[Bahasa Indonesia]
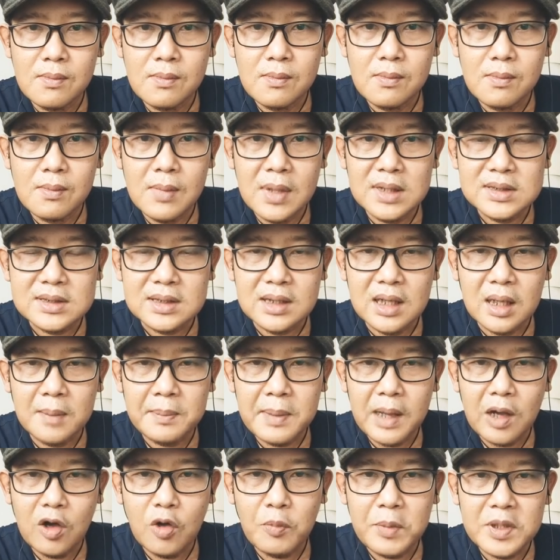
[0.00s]
Mas,
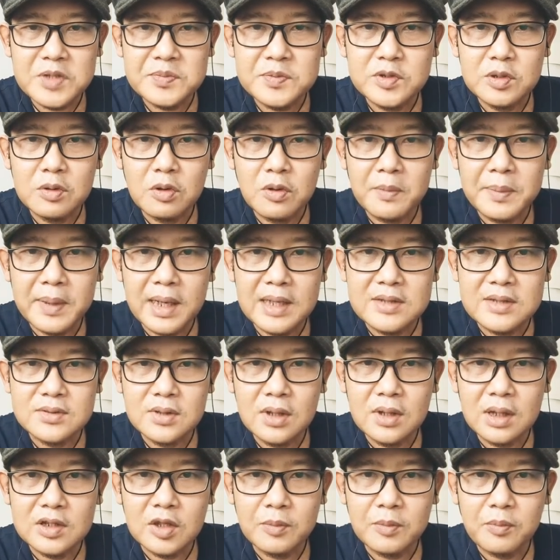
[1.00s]
kenapa aku pas minum
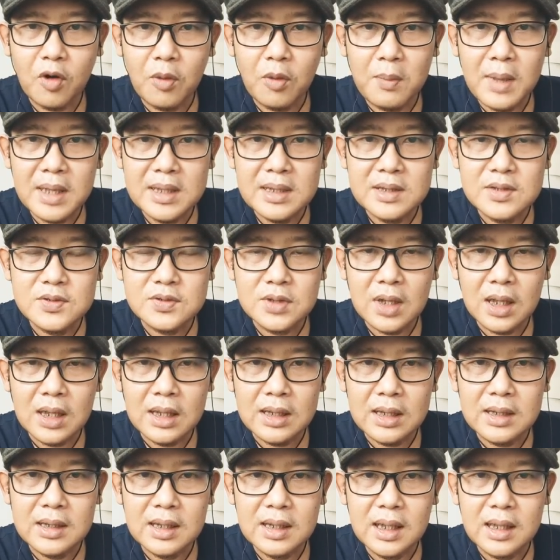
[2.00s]
omeprazol atau promah jadi suka
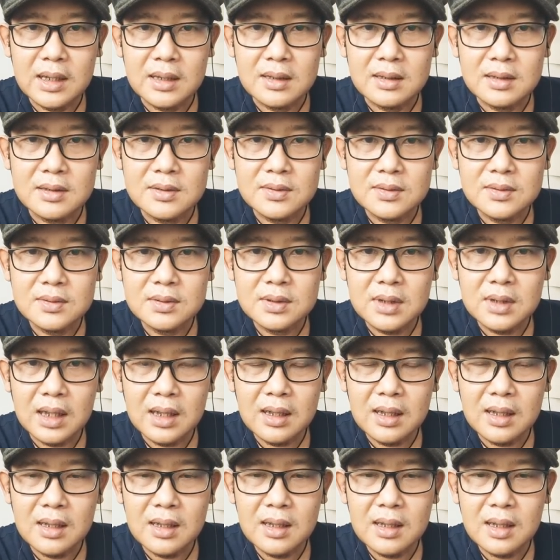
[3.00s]
kelingan? Itu
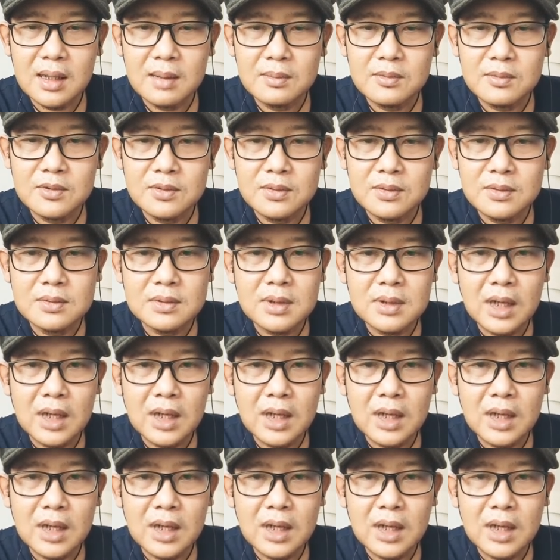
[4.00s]
karena kamu